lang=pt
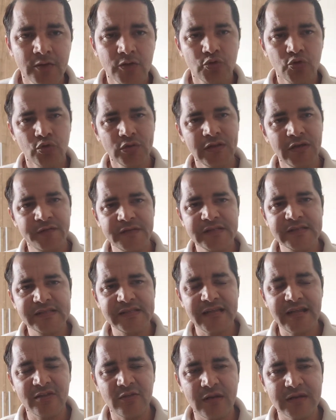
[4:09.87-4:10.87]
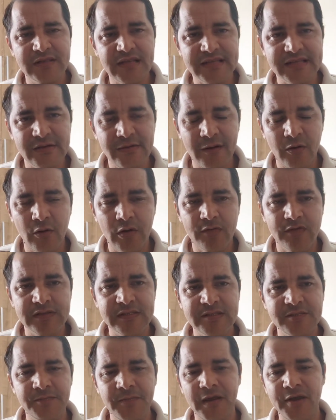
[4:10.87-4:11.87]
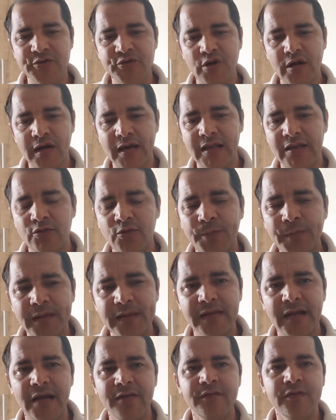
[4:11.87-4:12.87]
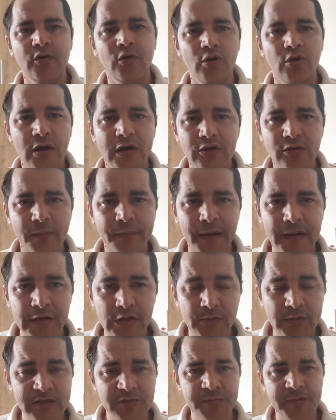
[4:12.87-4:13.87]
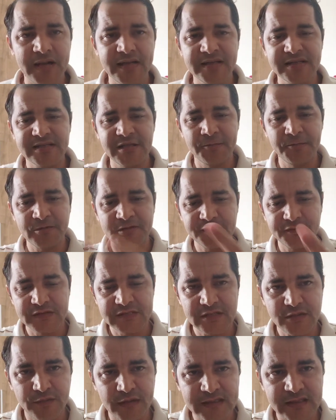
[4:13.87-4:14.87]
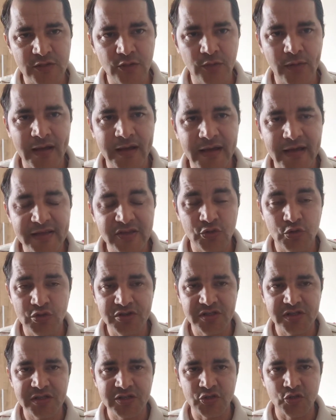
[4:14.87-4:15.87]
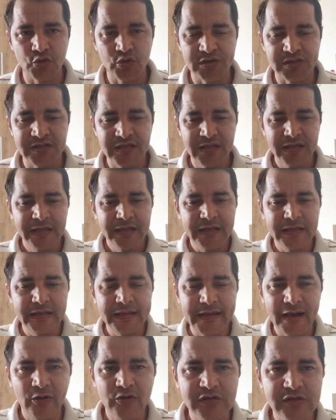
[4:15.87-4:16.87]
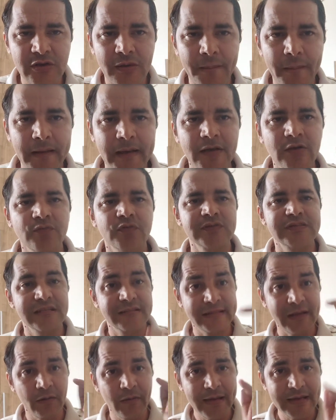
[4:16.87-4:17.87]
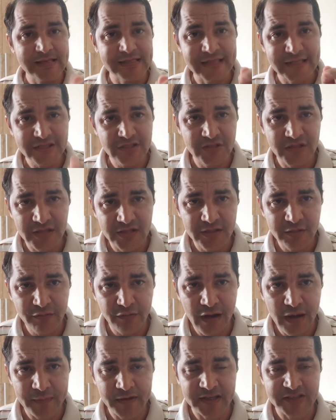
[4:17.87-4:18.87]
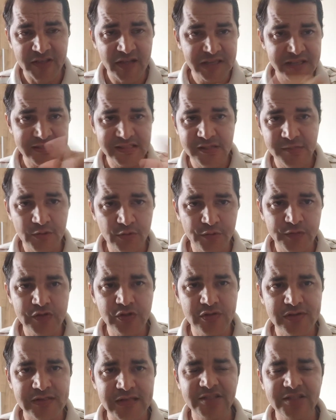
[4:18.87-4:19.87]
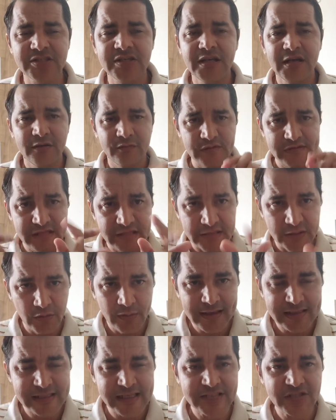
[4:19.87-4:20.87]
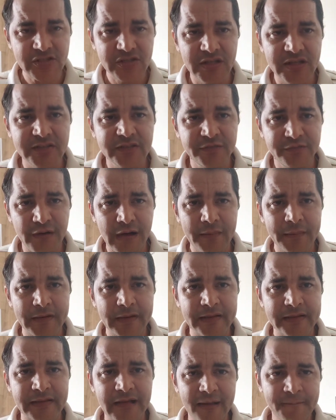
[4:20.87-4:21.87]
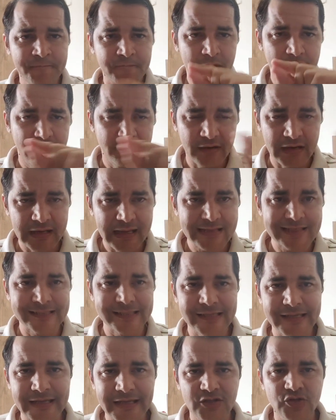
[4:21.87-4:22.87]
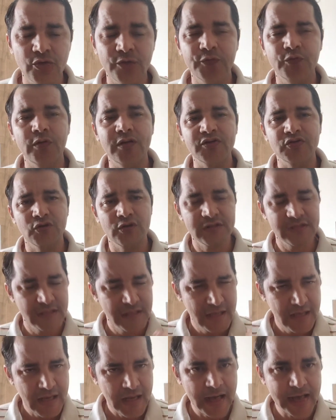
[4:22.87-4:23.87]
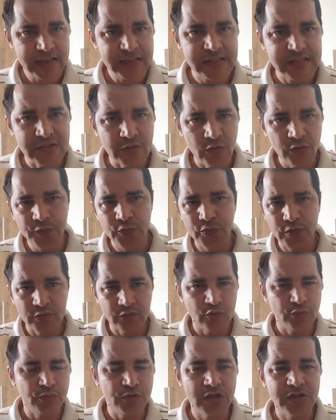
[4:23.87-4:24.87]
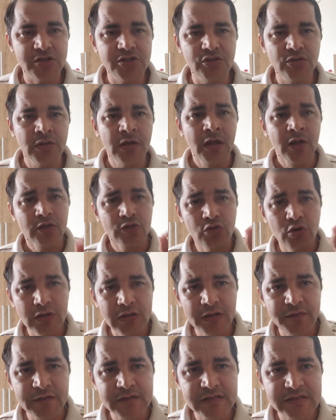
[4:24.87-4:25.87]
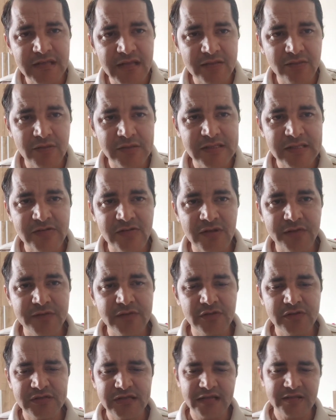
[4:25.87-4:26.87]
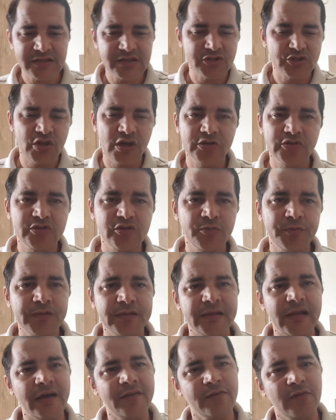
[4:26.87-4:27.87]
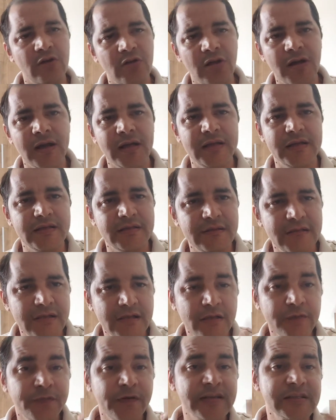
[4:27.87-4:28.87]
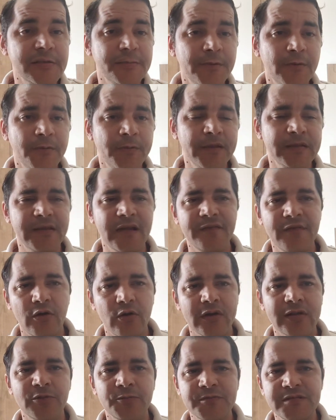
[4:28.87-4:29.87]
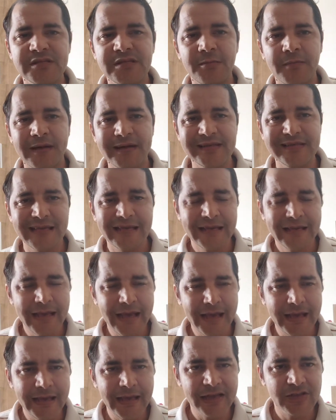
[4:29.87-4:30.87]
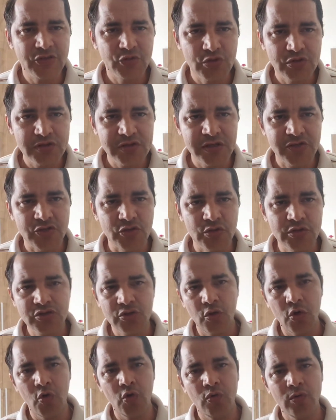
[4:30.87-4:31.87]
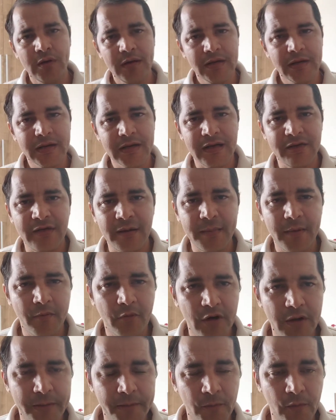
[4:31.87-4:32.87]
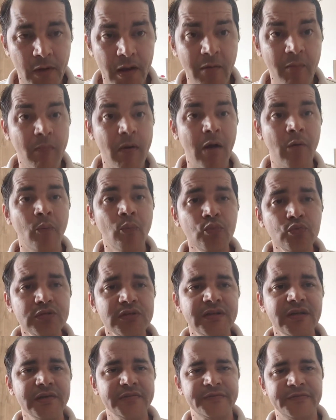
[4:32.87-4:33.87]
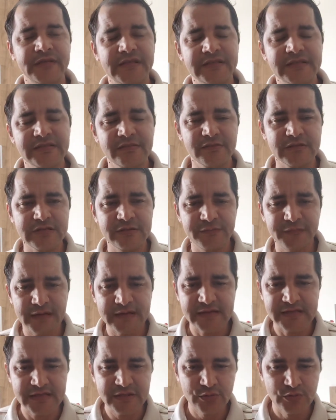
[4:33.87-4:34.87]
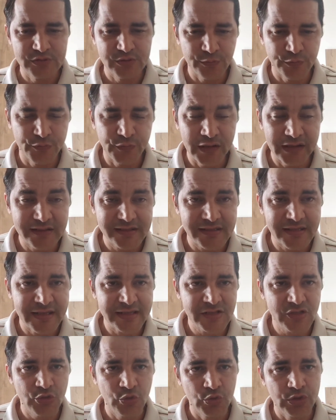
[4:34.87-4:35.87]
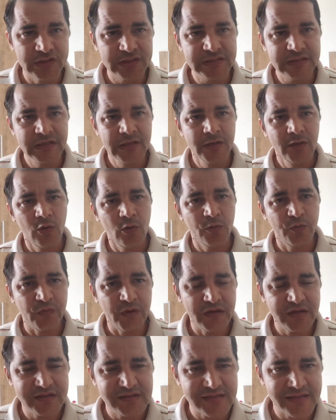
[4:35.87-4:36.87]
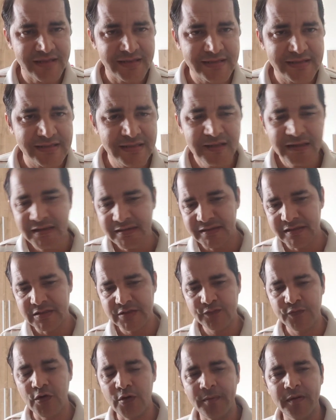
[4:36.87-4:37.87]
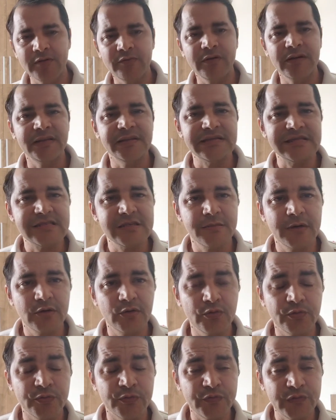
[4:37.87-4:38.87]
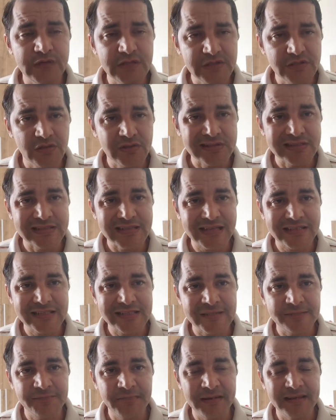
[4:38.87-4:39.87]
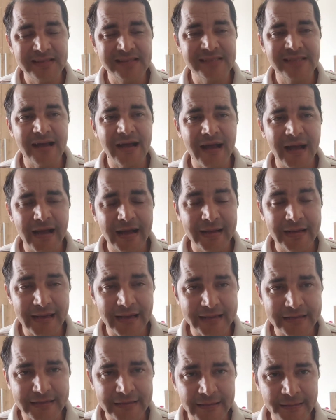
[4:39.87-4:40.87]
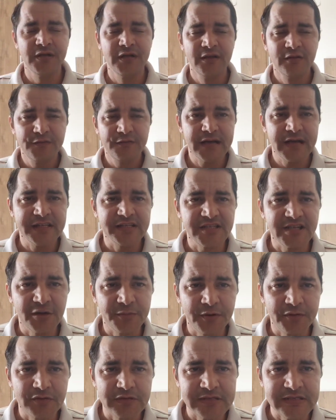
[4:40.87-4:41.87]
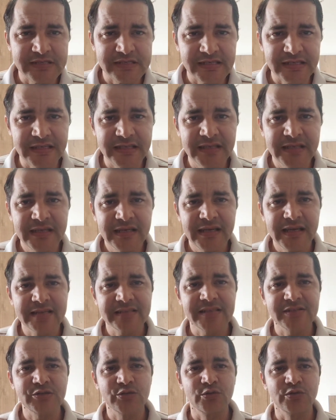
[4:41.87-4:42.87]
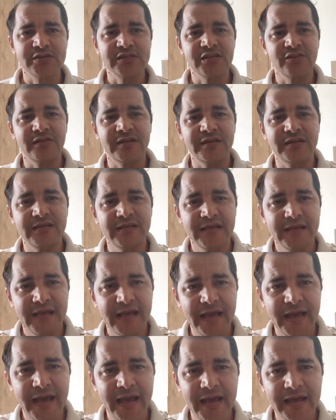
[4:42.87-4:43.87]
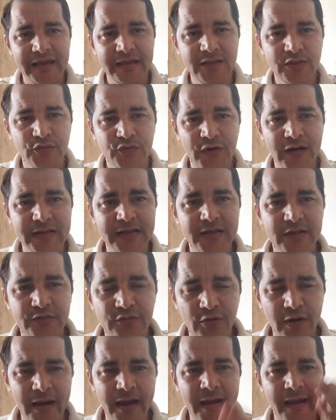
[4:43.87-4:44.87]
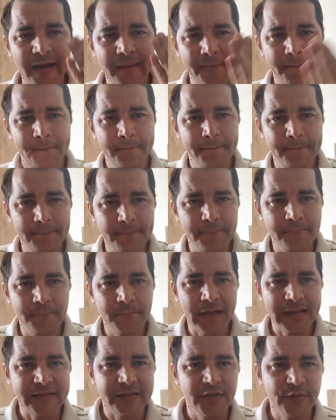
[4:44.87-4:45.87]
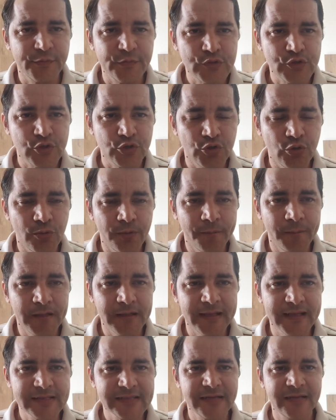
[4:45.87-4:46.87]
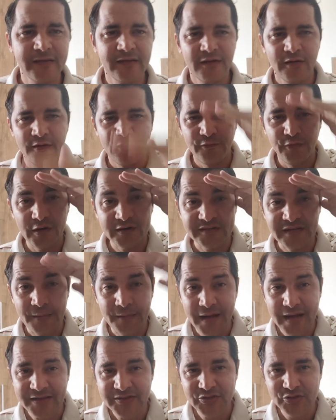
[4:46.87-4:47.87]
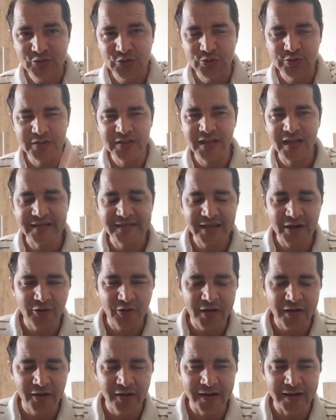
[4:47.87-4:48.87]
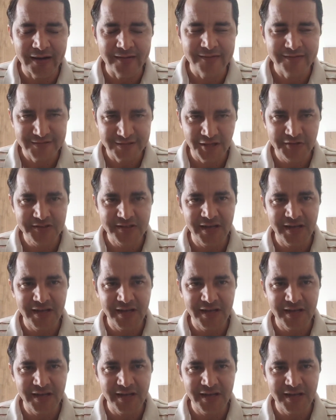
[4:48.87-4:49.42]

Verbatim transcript: Toda vez que sair a atualização, agora vocês pegam, jogam ela no pendrive e colocam no aparelho. Mas para isso, depois que vocês fazerem o RS232, que ligar o seu aparelho, você dá um reset dele de fábrica, é já em cima do VisionSat você deu um reset nele de fábrica, tá? Vai lá, zera as configurações, aí sim, configura tudo bonitinho. Toda vez que sair a atualização da VisionSat, você joga no seu pendrive, coloca nele e faça pelo pendrive agora. Não precisa mais RS232 ou gravar memória PROM. É uma única vez você faz isso no seu Fênix S2 ou Fênix S, transformando ele em cima do VisionSat Space HD. Fica a dica para vocês aí, essa solução aí é infalível, é bateu, funcionou. Beleza? Forte abraço e até qualquer hora. Tchau,